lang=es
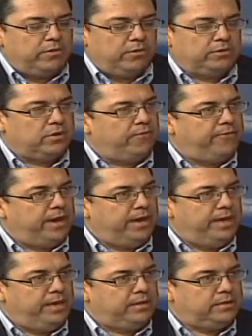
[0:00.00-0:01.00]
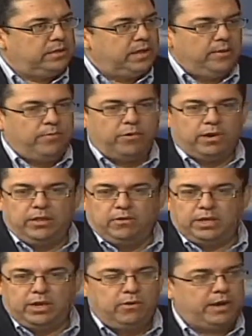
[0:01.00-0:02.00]
No soy feliz porque
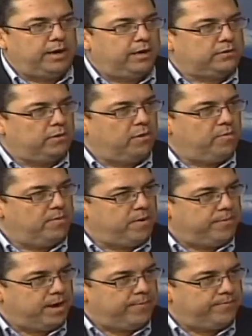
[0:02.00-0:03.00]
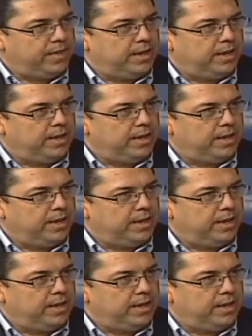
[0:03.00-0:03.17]
no tengo la relación con mi mamá.